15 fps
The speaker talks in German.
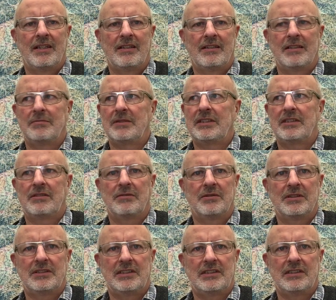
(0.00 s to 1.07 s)
dass man sich
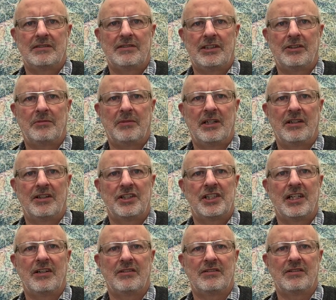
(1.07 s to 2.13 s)
kurz dieses Video mal
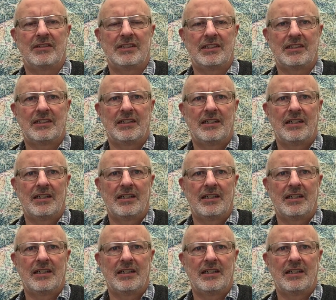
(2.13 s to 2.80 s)
anschaut und sich